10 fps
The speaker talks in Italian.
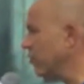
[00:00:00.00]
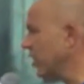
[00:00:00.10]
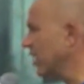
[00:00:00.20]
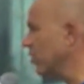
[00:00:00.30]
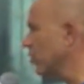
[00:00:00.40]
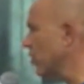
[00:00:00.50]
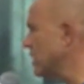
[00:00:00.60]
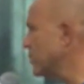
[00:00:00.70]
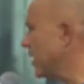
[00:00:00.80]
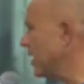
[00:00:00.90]
che
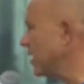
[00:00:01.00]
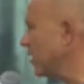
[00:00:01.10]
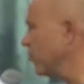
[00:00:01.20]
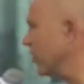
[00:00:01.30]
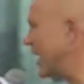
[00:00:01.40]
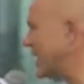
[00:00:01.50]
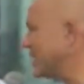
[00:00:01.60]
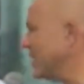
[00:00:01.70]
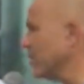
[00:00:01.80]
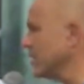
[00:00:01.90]
impressione ti ha fatto il
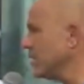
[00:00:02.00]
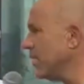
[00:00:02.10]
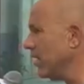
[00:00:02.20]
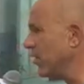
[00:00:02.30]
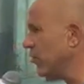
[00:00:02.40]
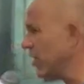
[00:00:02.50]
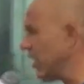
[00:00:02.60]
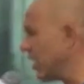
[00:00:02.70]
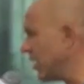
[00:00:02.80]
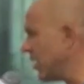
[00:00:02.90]
calcio italiano che fa tre